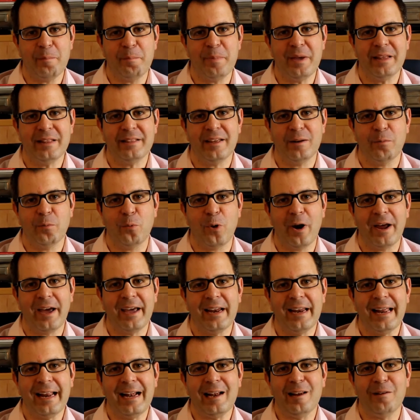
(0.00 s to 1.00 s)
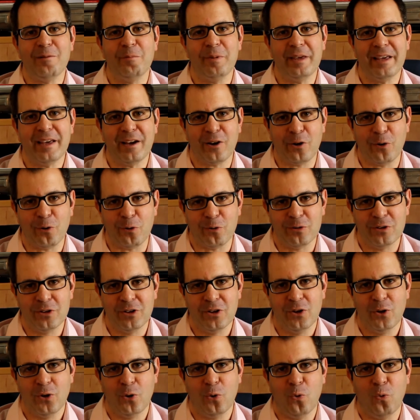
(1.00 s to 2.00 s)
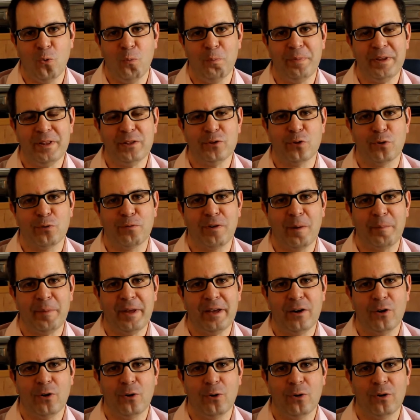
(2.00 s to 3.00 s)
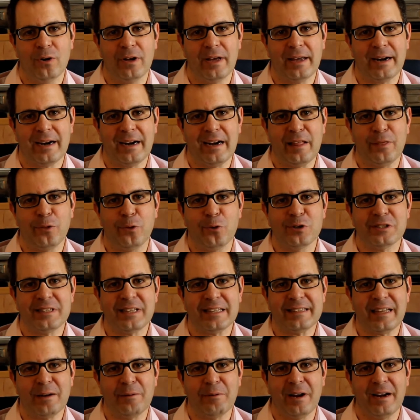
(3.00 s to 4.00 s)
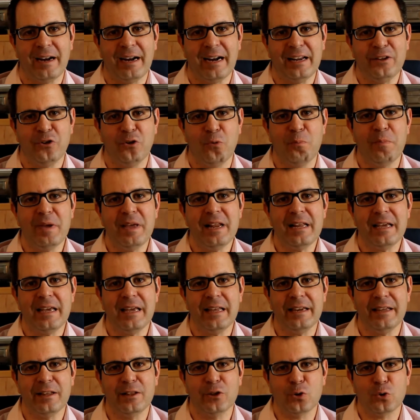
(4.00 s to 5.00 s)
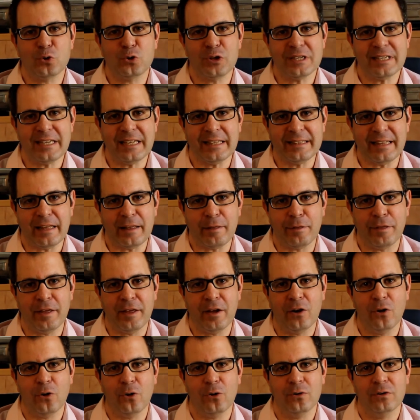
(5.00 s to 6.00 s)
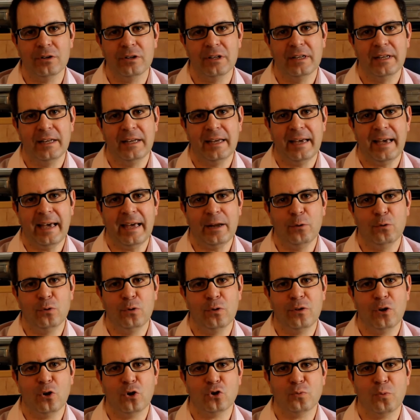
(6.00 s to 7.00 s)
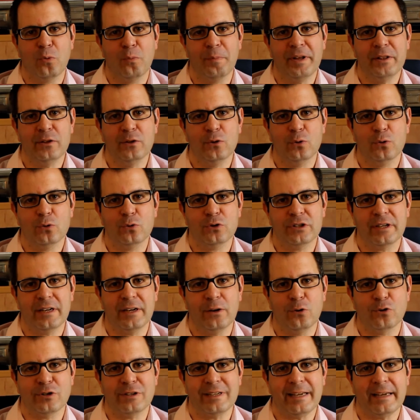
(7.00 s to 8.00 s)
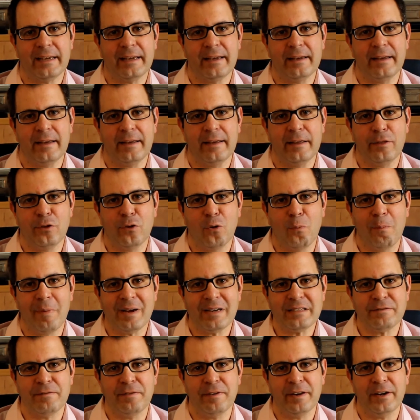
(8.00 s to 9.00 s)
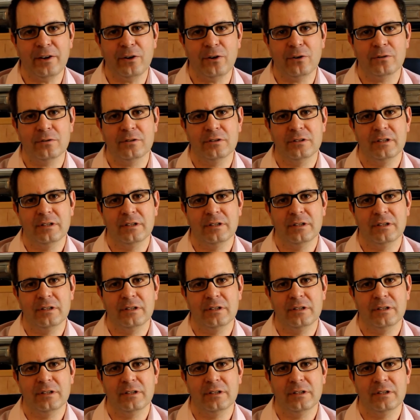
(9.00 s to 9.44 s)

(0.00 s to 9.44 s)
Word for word: Pieter Bruegel el Viejo, un pintor flamenco que realizó esta tabla en el año 1565, en uno de los momentos en los que hizo más frío